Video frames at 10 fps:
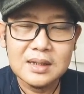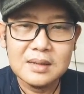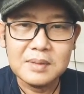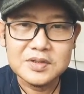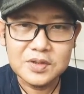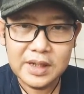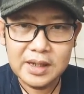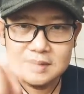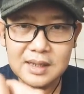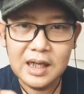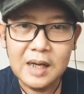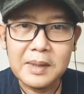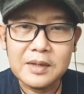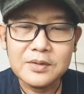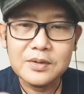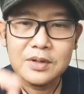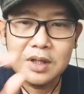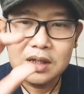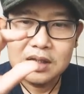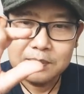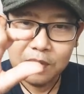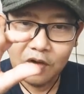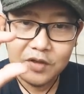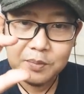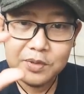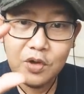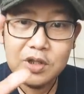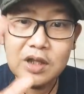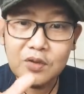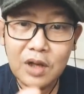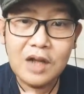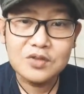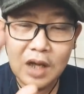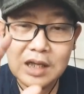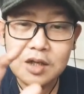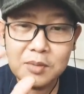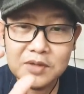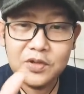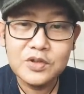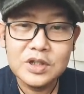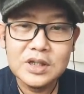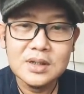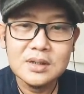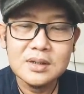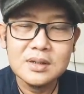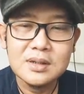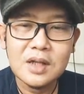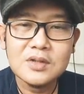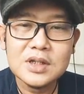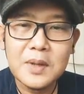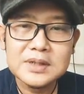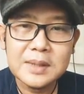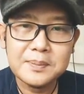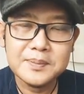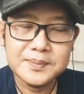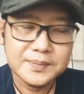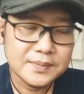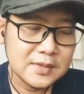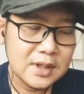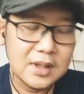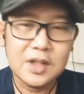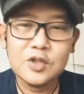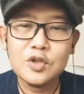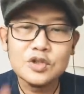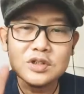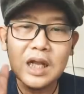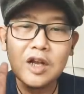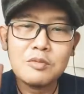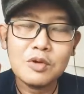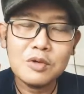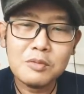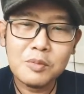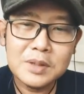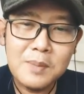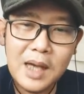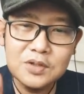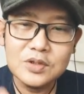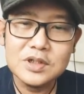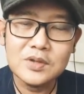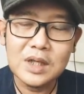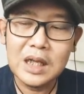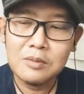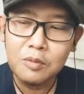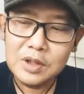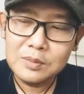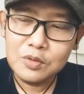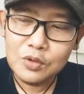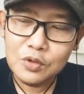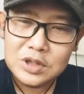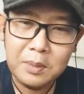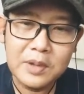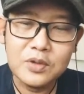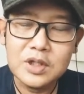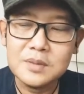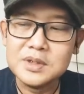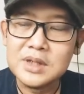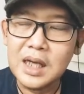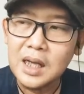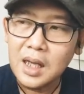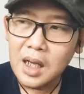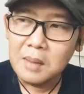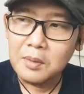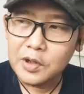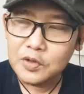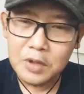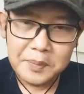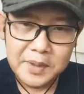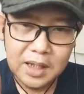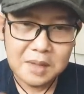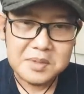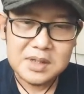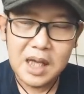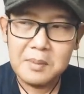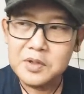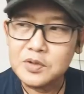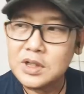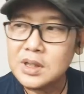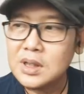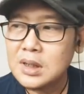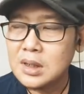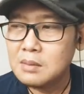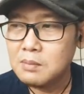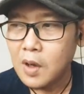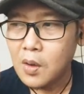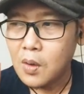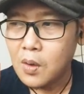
masuk ke Instagram aku di profil bio-nya tuh langsung ada nomor telepon Yuni langsung aja WhatsApp itu serah lo mau lo mau beli baju di situ ada mau beli buku sama Yuni bisa mau ikut webinar bisa sama Yuni mau